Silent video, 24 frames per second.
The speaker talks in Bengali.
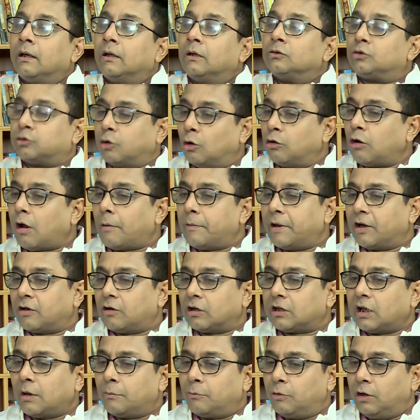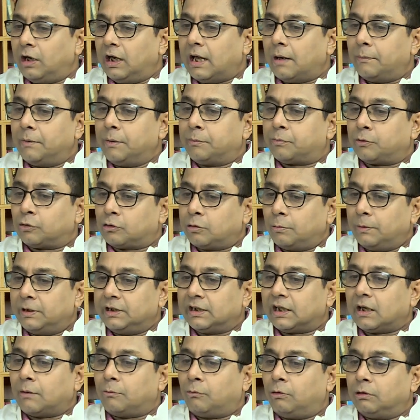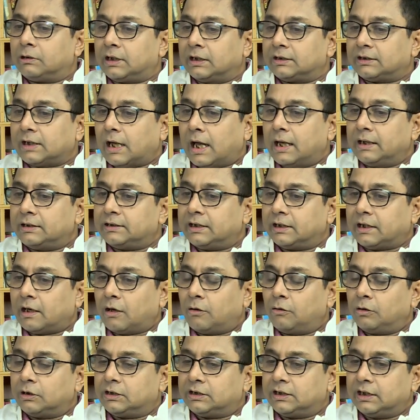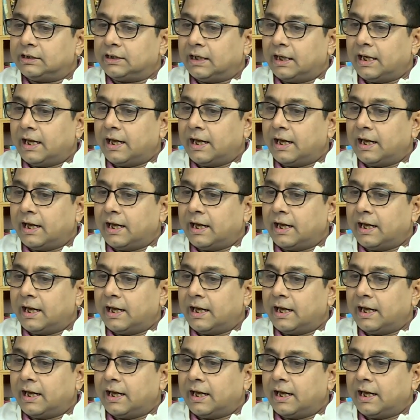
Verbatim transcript: সৌরভের কথা বললে আমি প্রথমেই যেটা বলতে চাই সেটা হচ্ছে যে